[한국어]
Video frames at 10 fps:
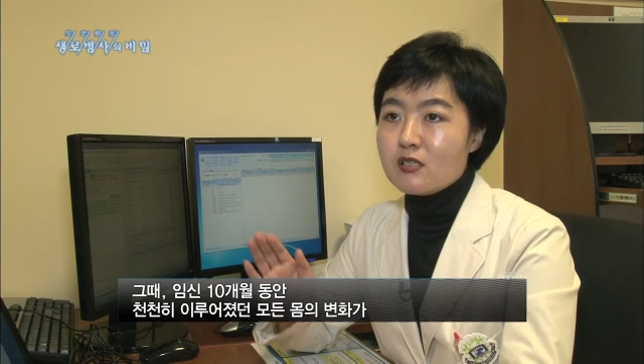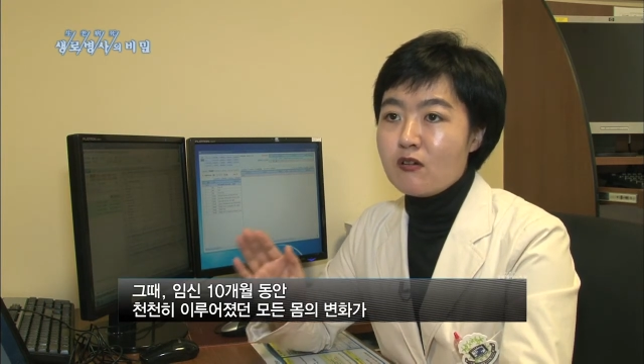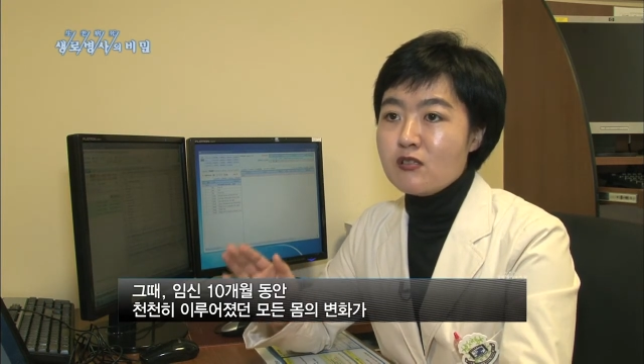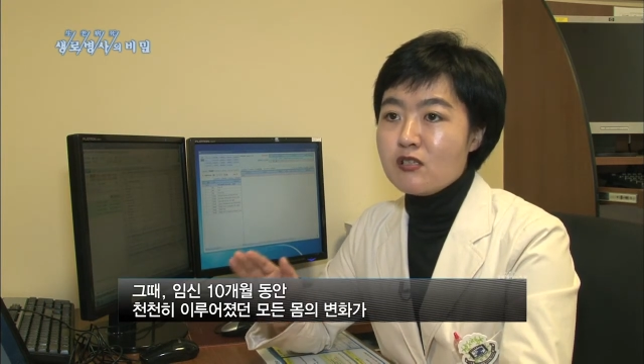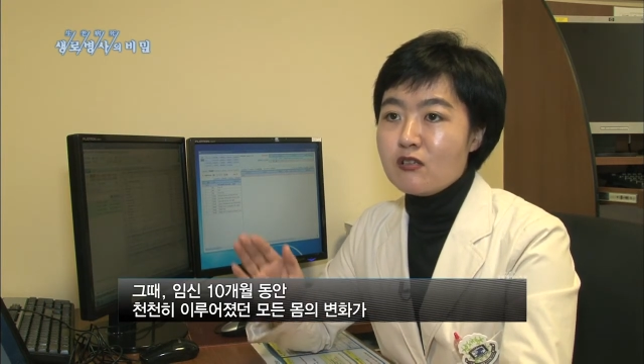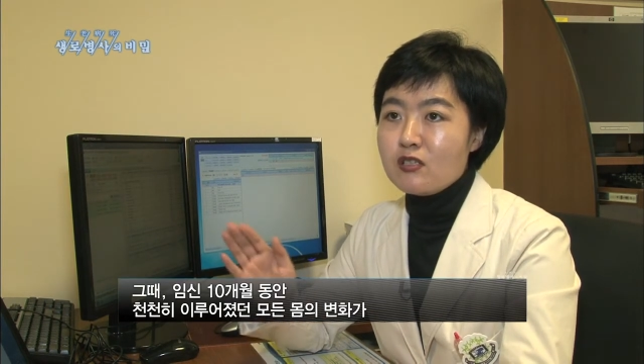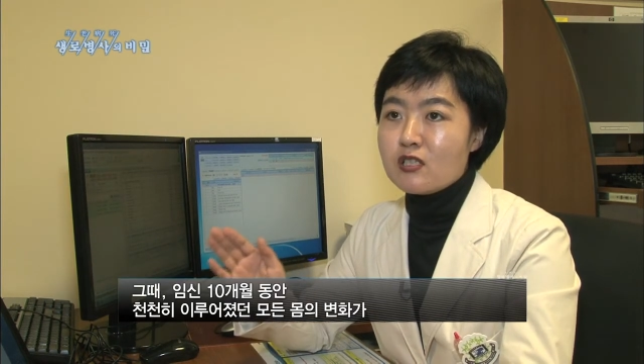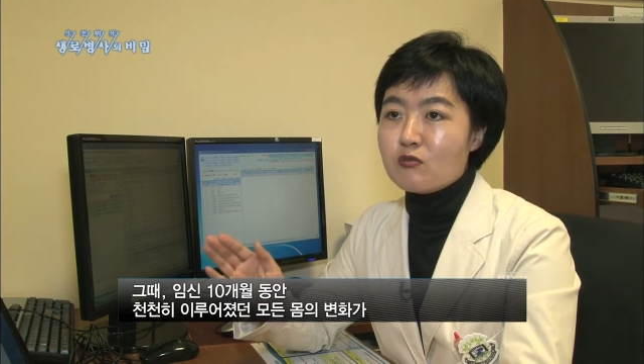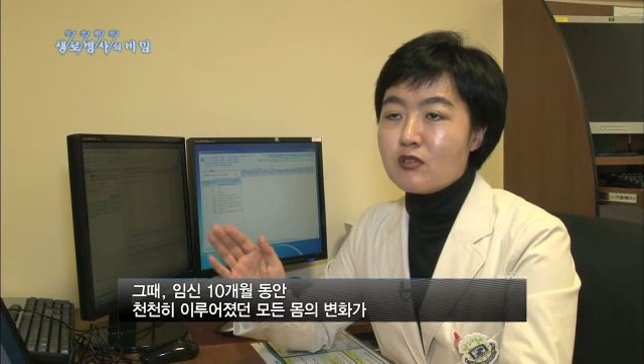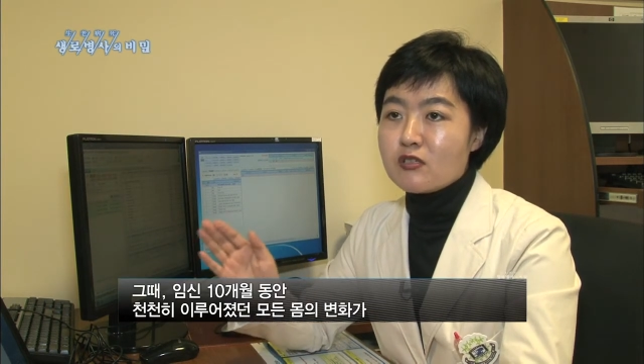천천히
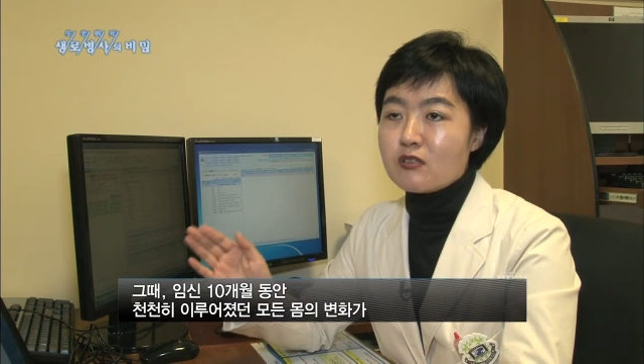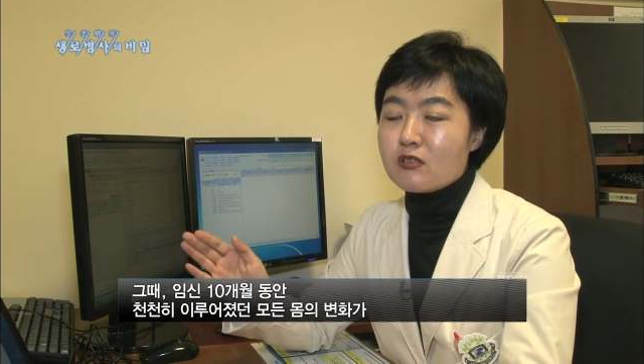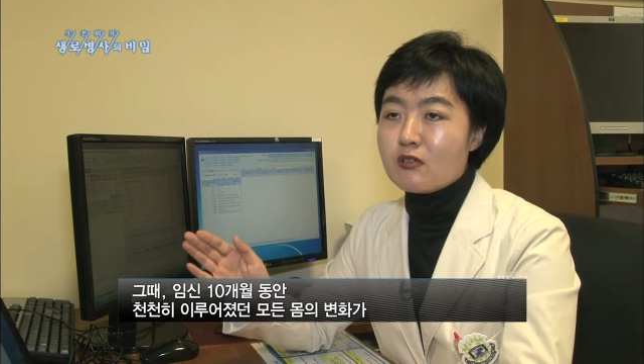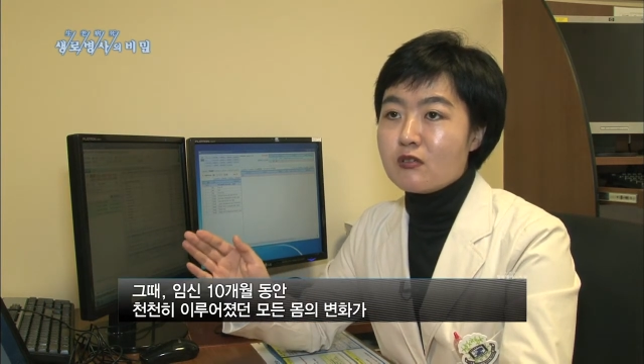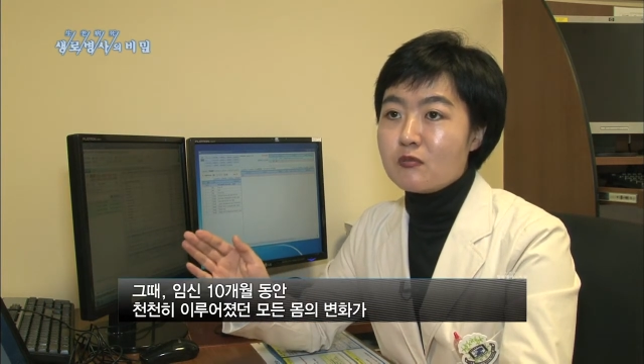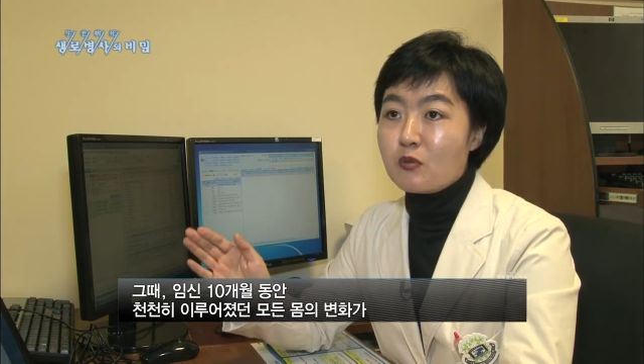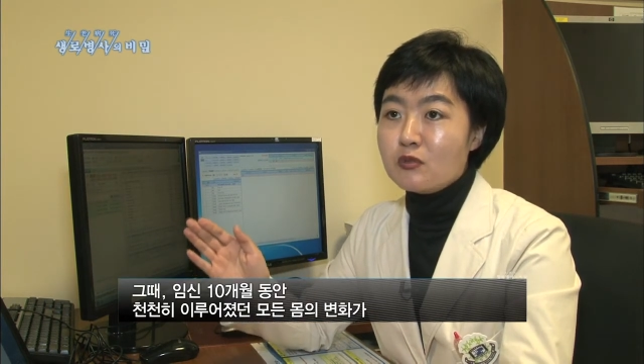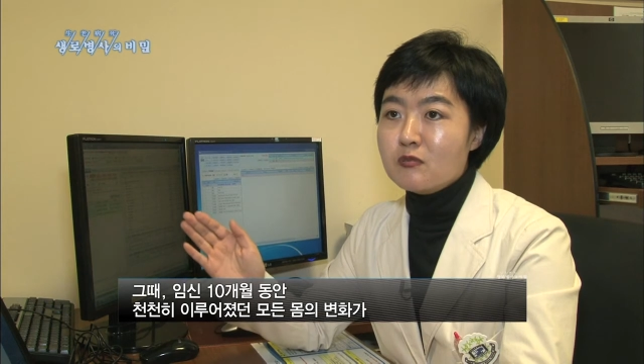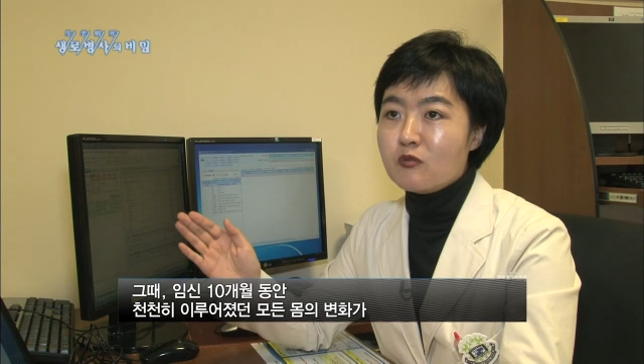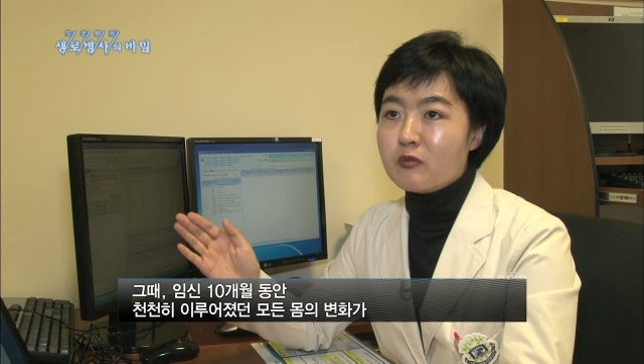이루어졌던
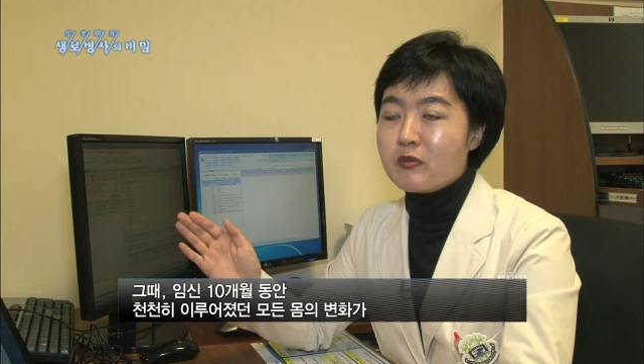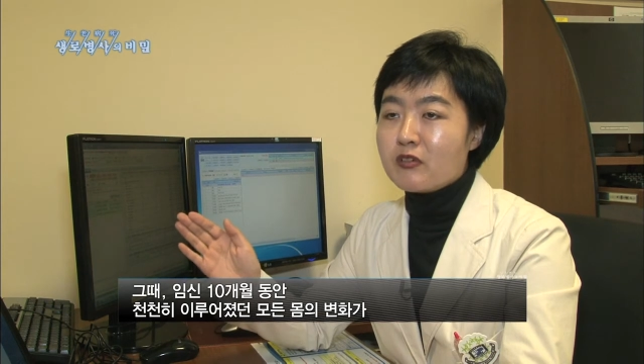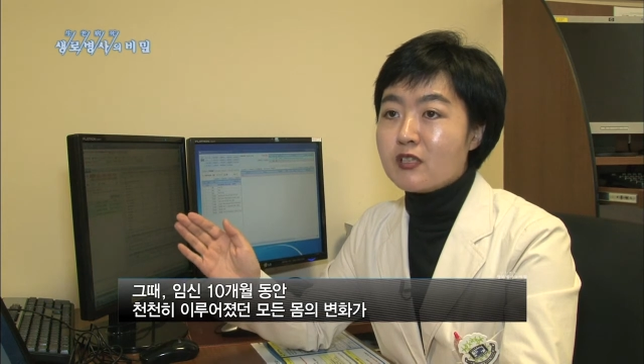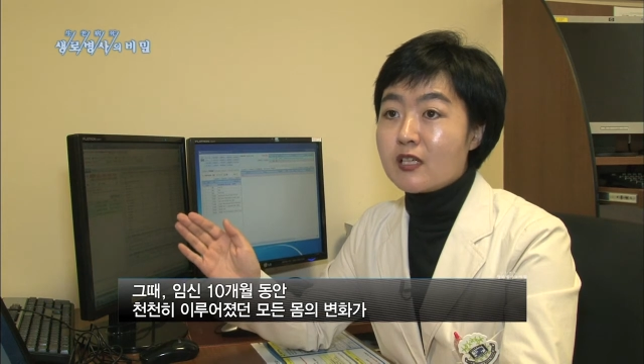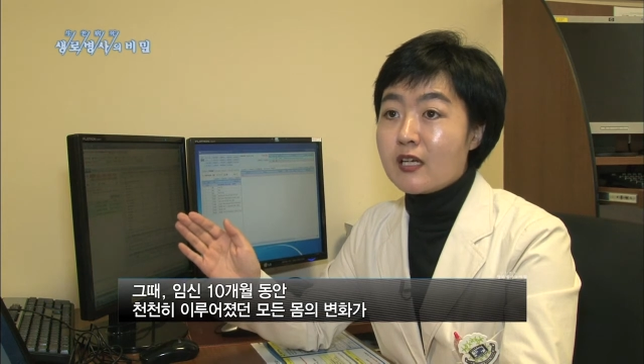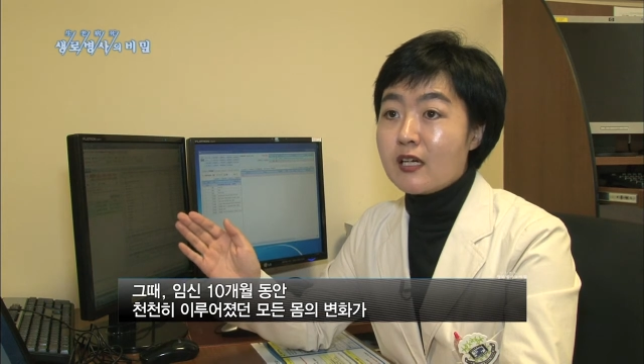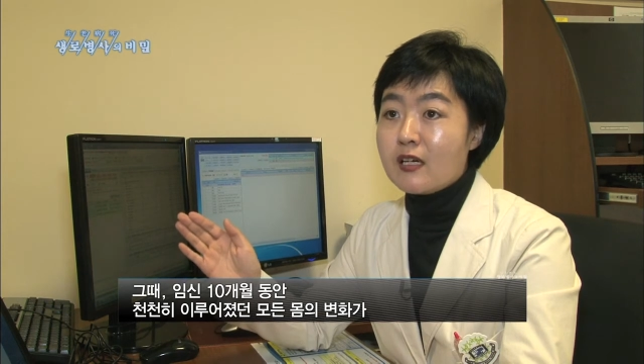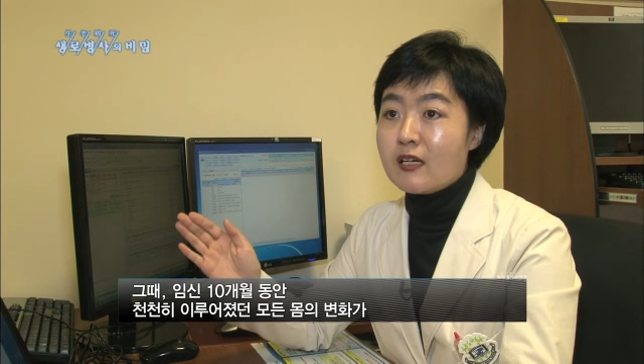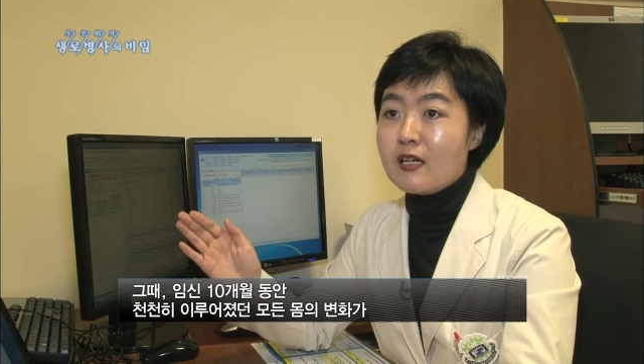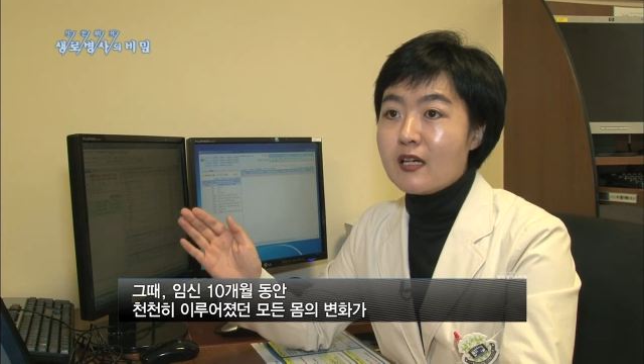모든 몸의
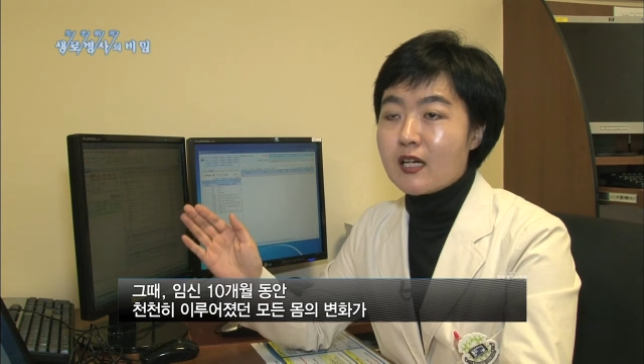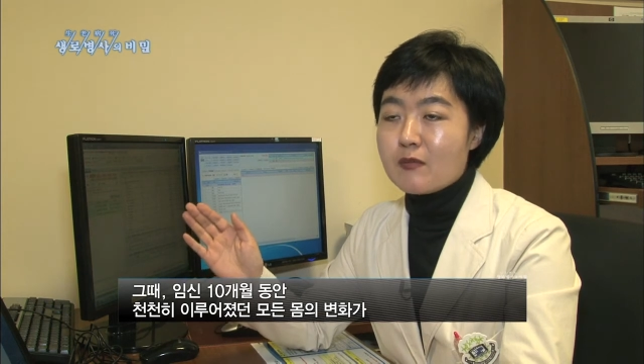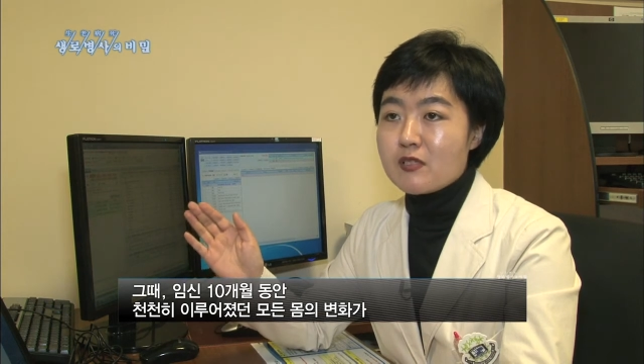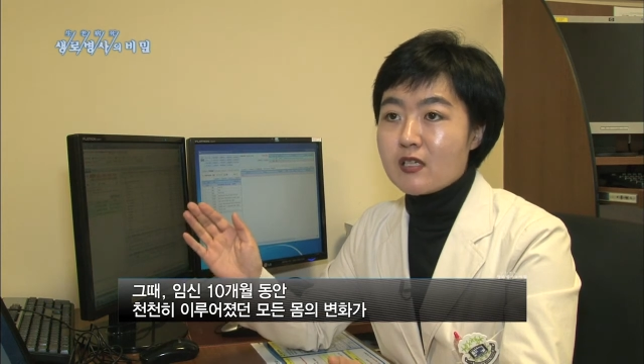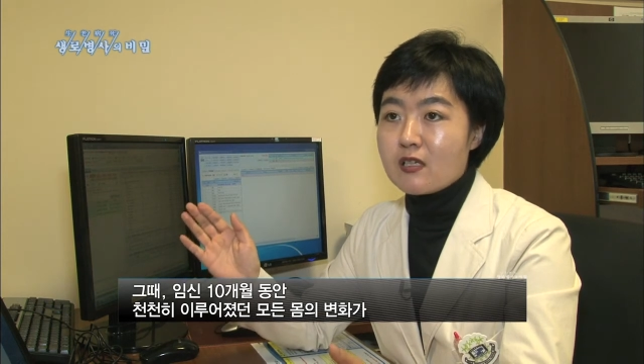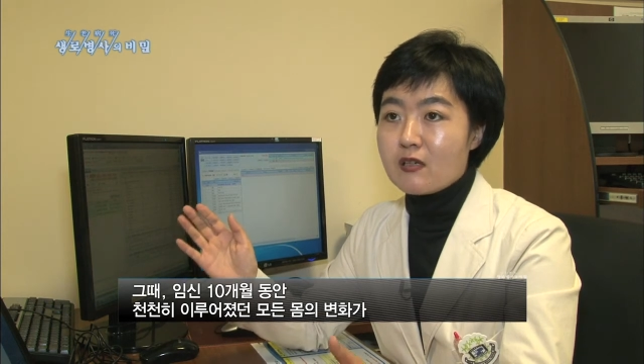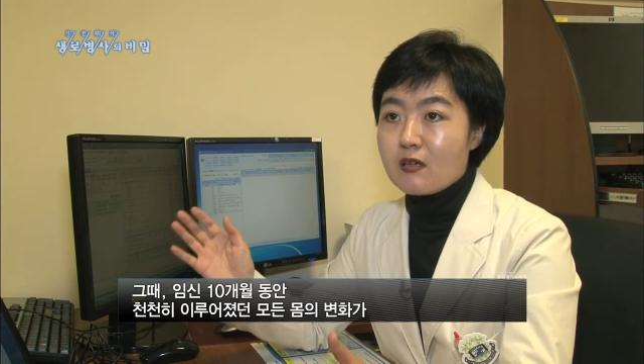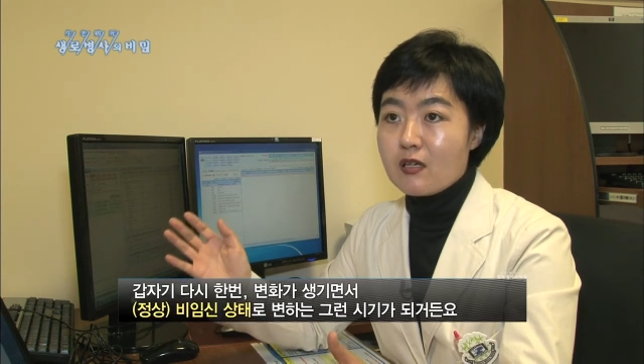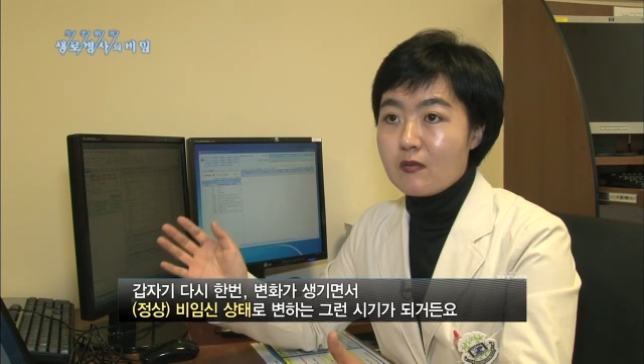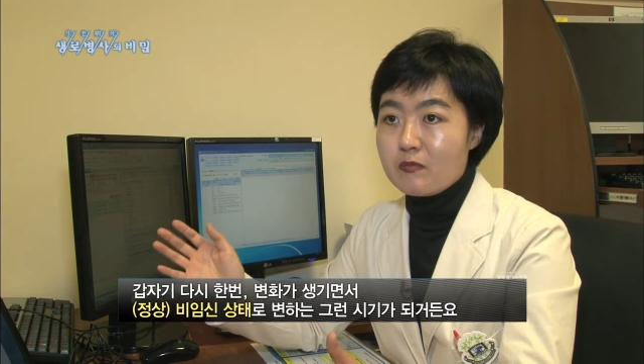변화가 갑자기